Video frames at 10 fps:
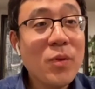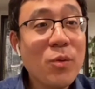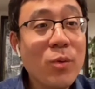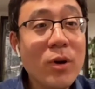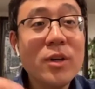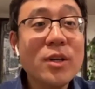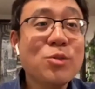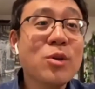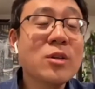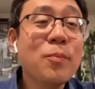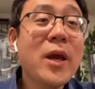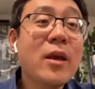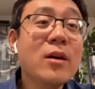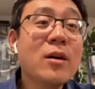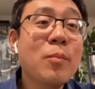我有一个学生背
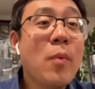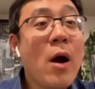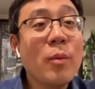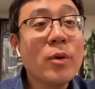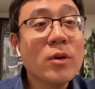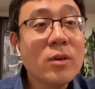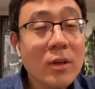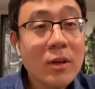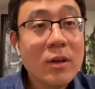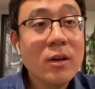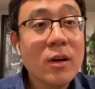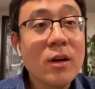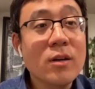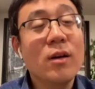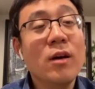一个 barber 的一
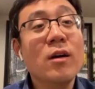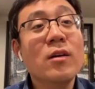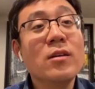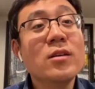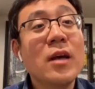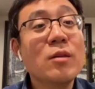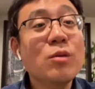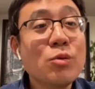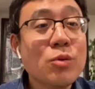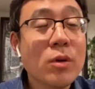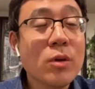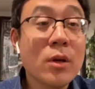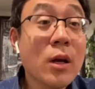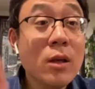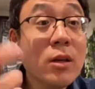个呃一个前奏曲，一
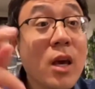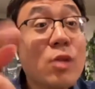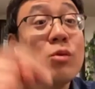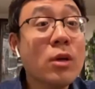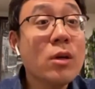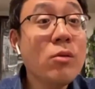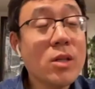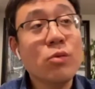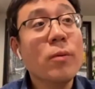个一个乐曲，一个乐曲。